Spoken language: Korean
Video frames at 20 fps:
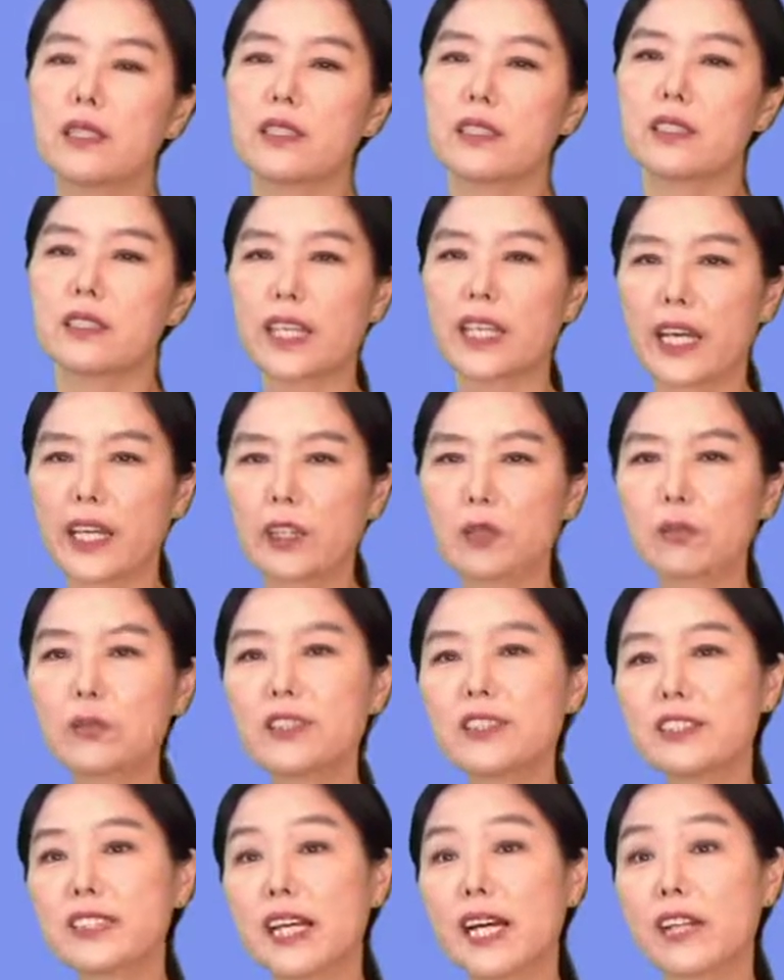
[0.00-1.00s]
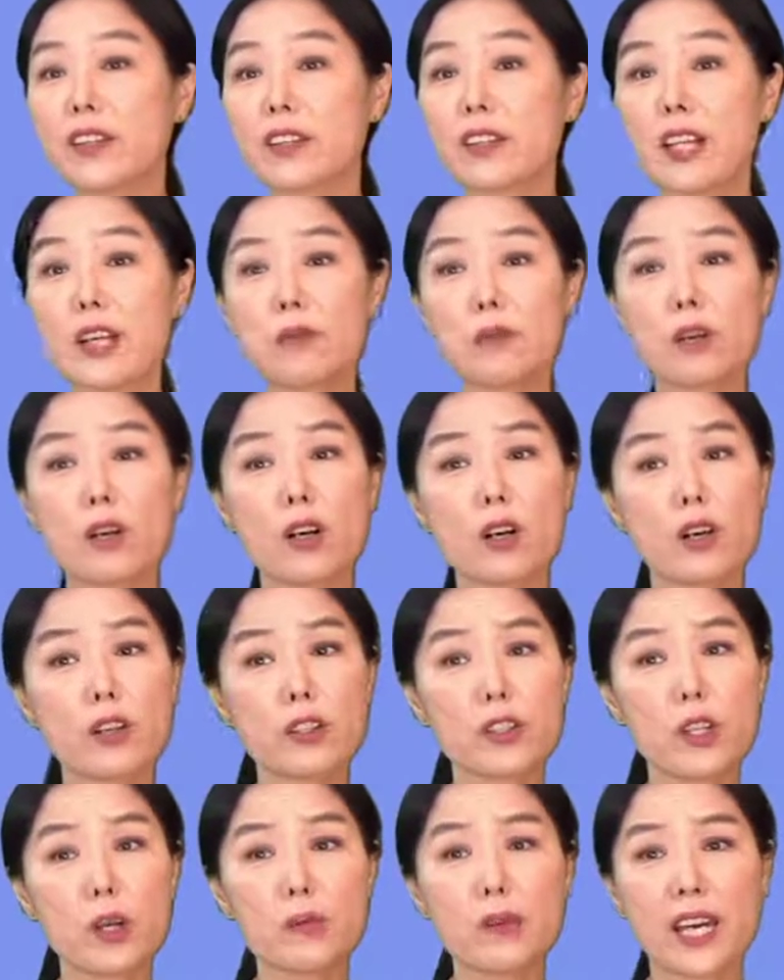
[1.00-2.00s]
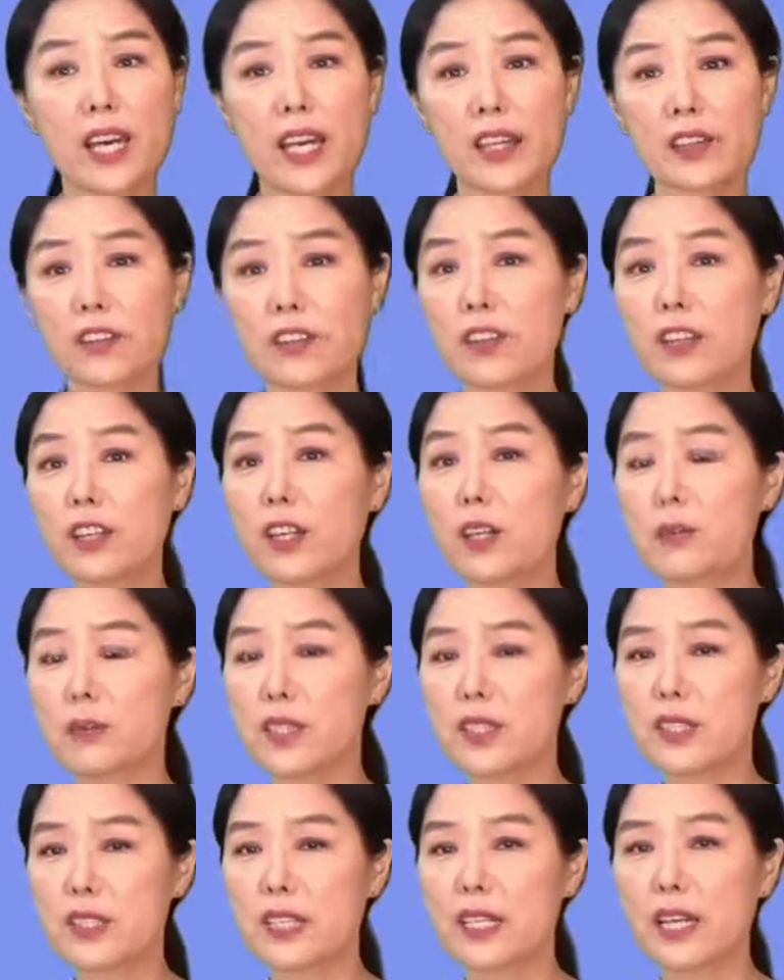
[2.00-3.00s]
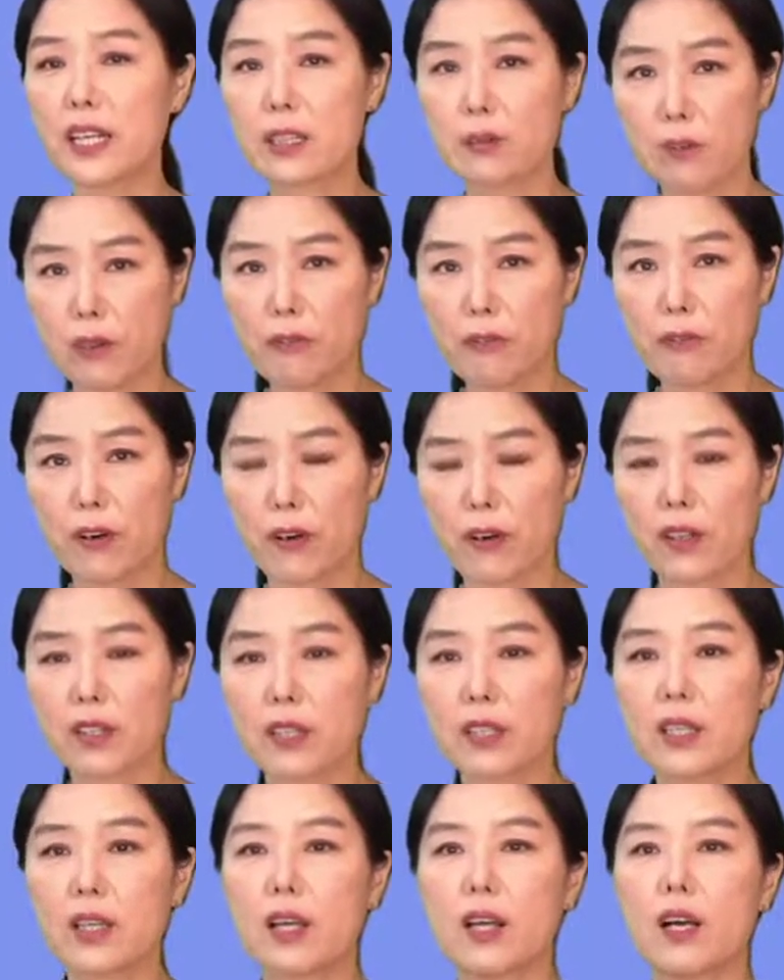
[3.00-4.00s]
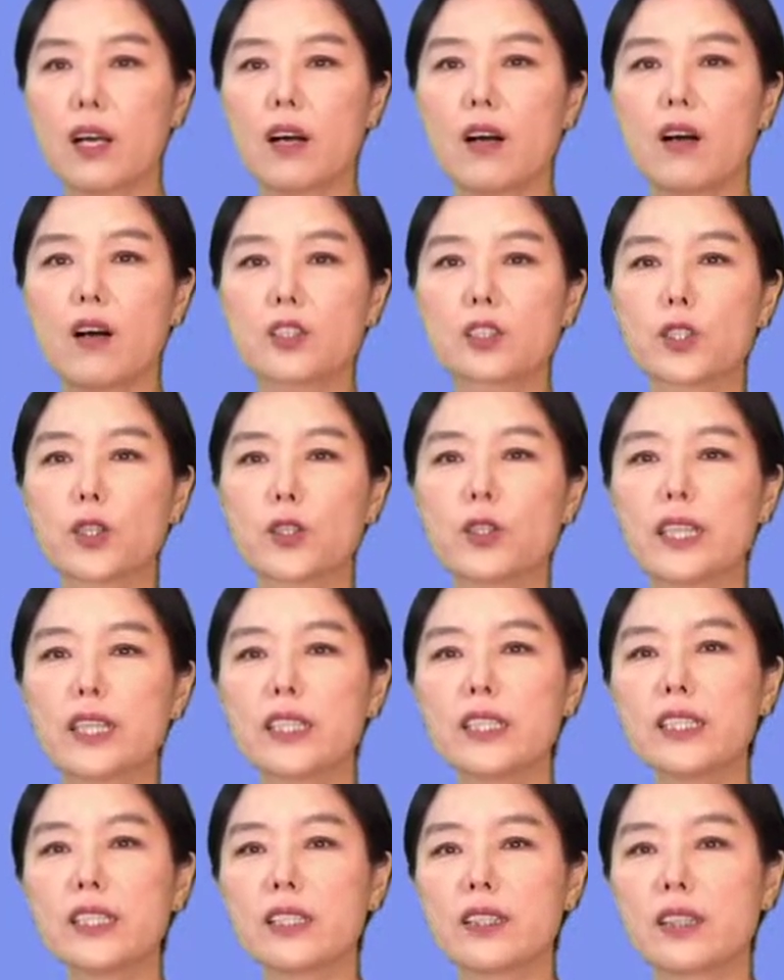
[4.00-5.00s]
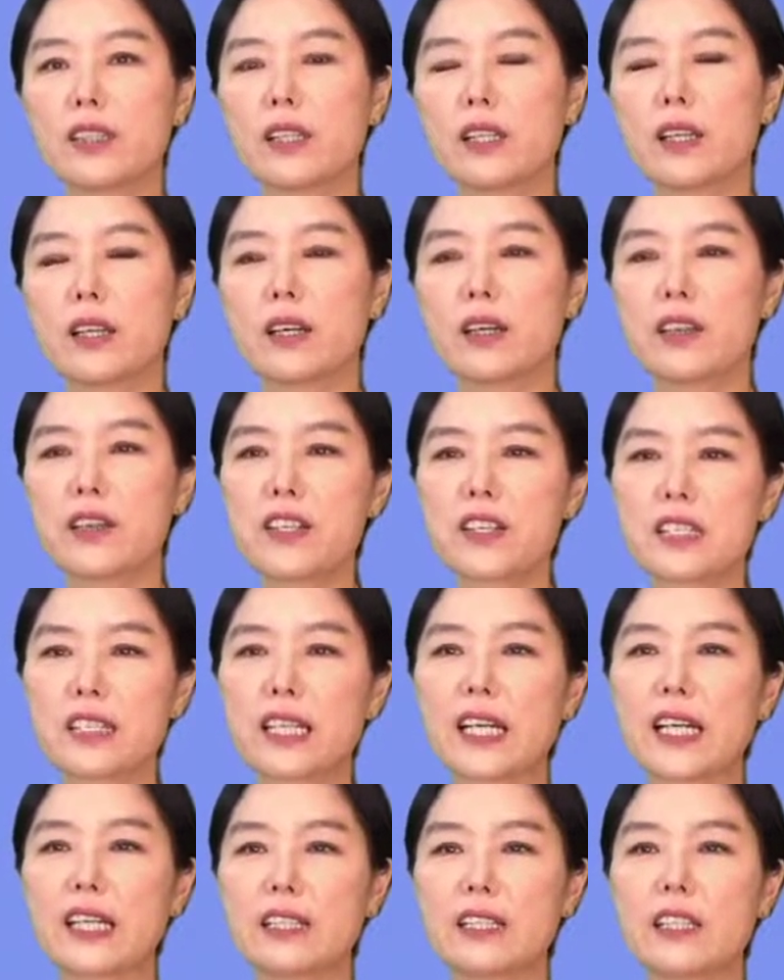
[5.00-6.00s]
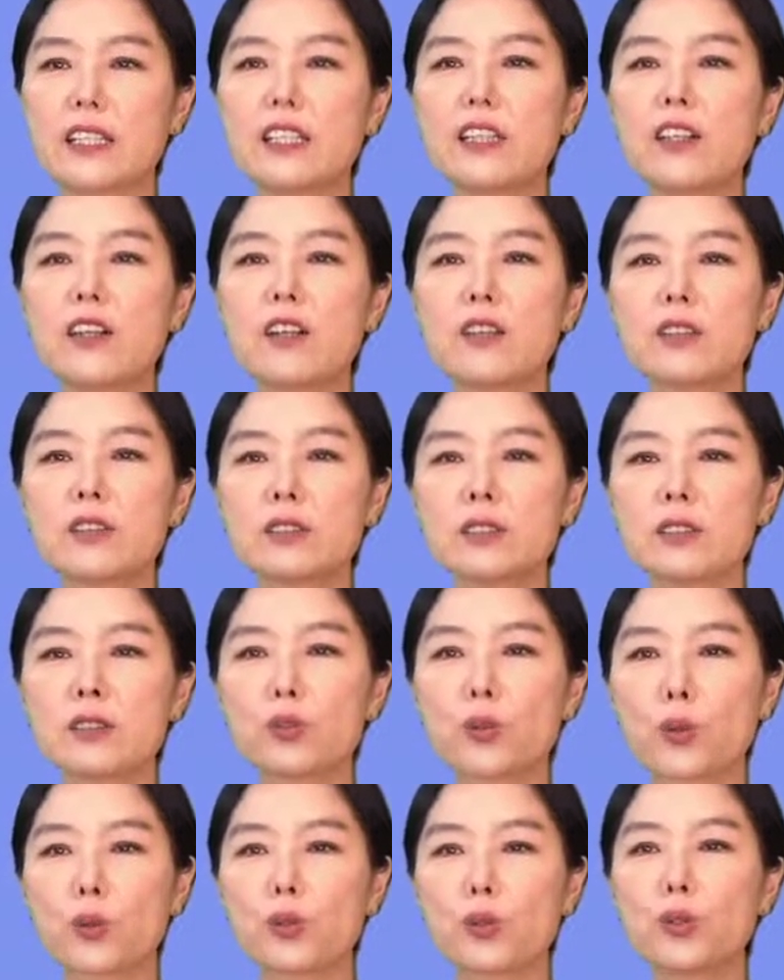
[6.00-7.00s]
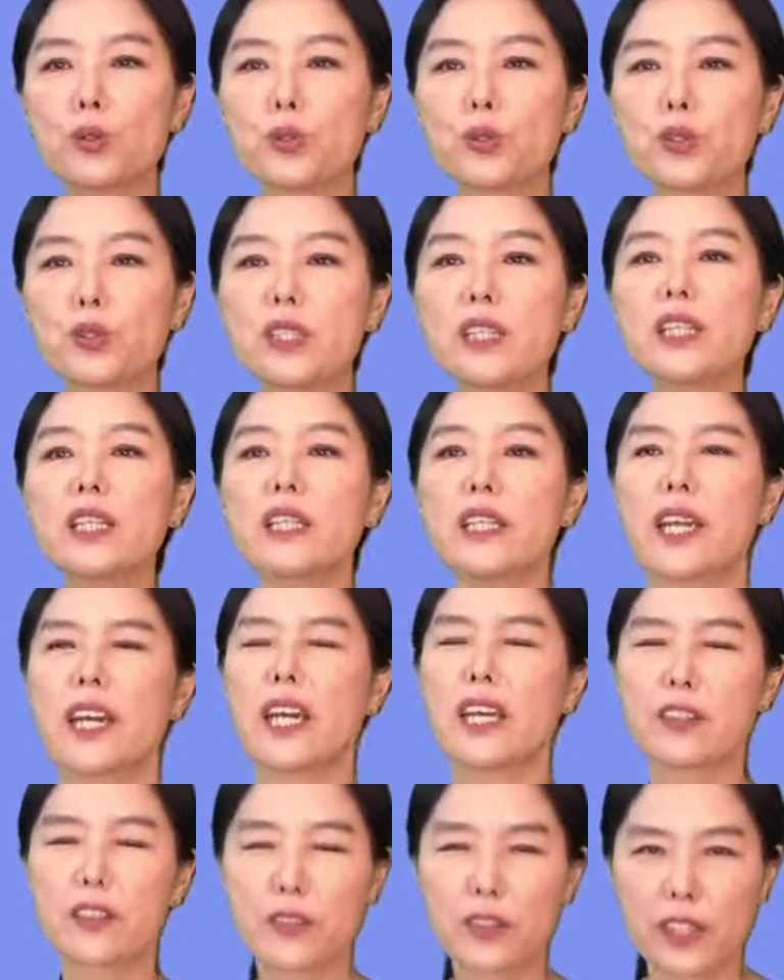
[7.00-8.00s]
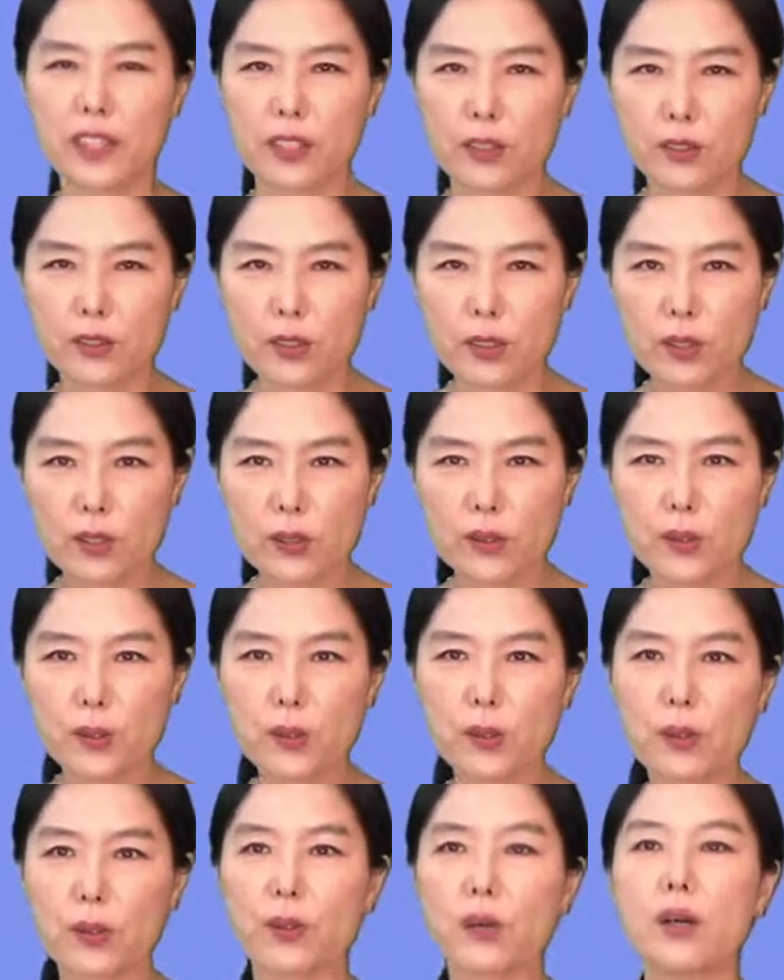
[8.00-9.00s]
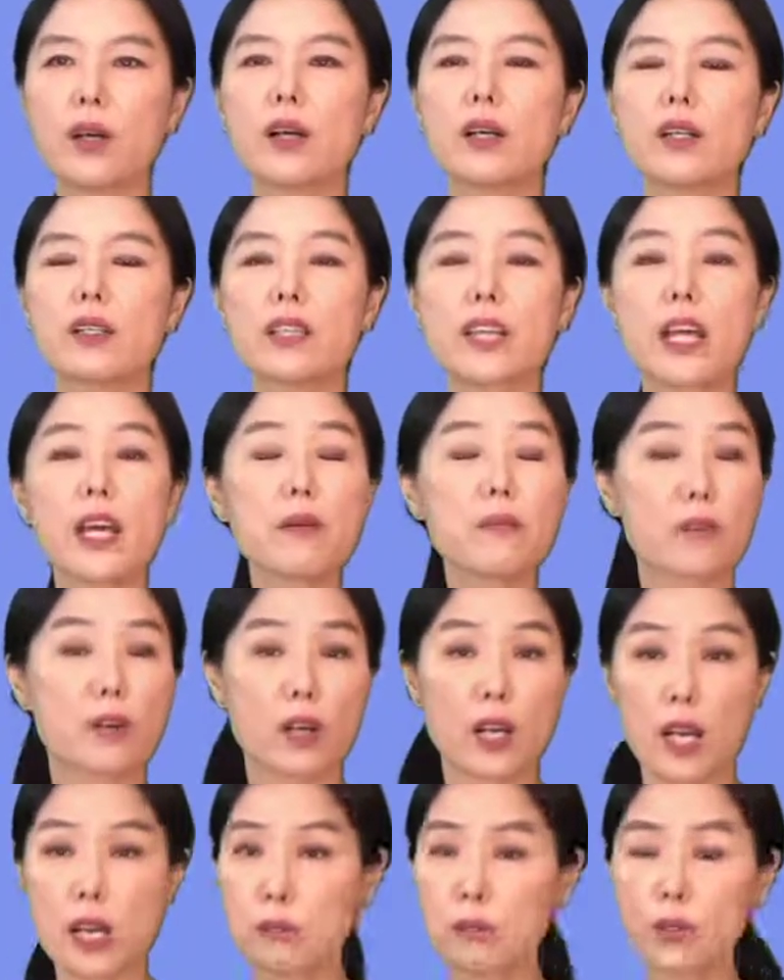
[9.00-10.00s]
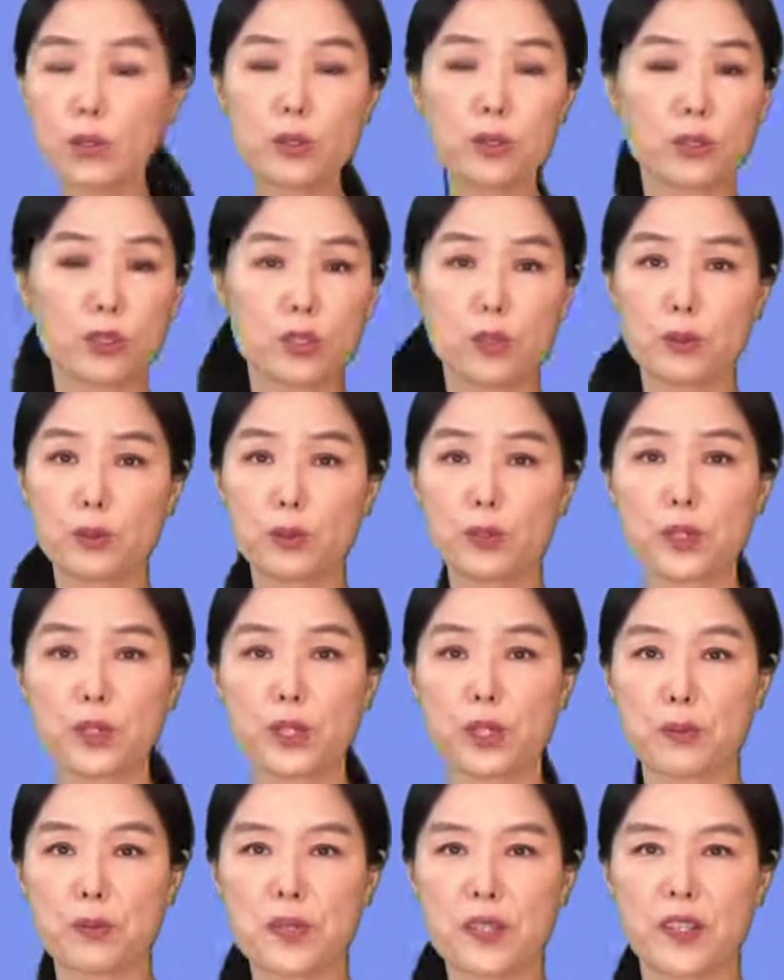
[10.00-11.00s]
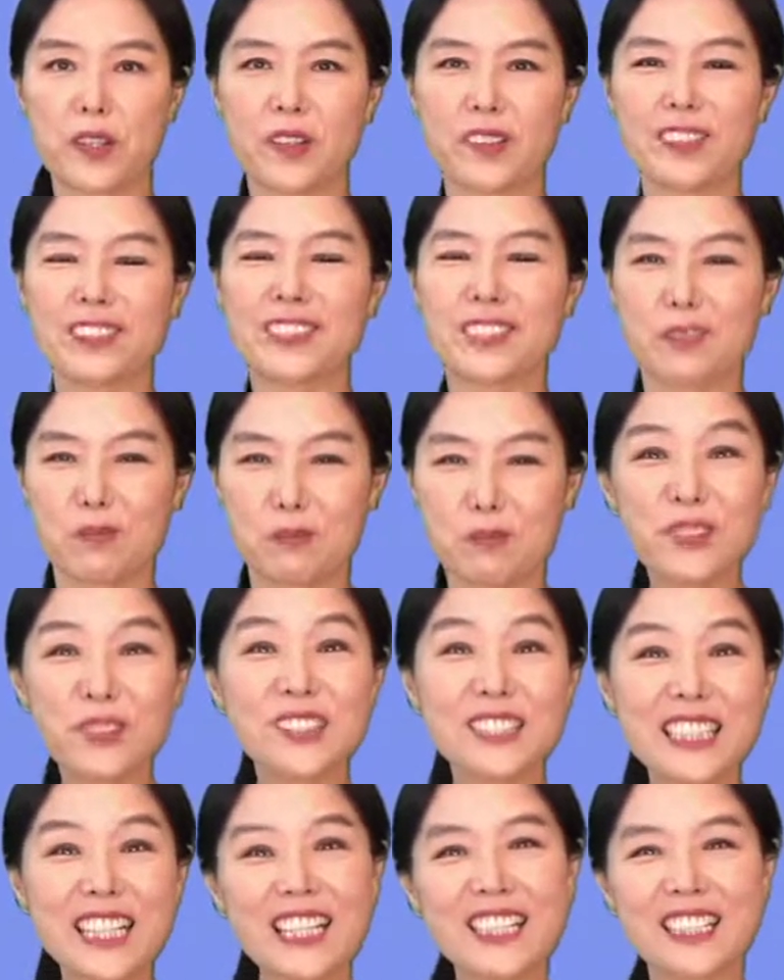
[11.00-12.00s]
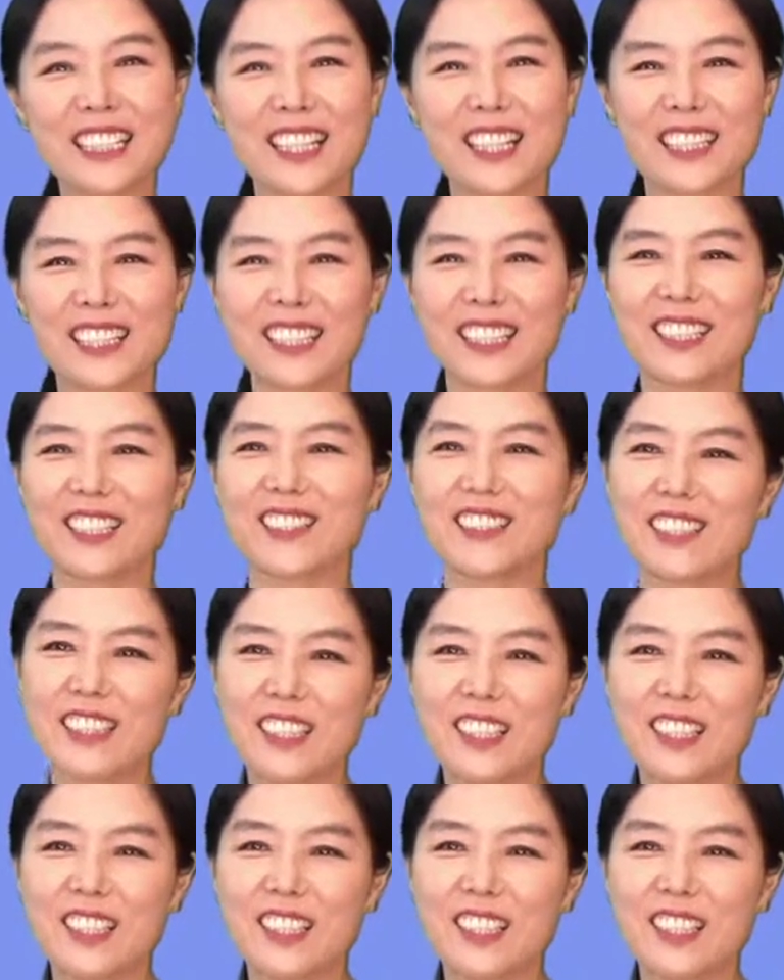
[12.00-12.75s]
The animals had never heard of anything of this kind before. 어, 전에는 this kind, 이런 종류의 anything, 어떤 것도 never, 한 번도 들어본 적이 없어요. 지금 풍차 이야기예요.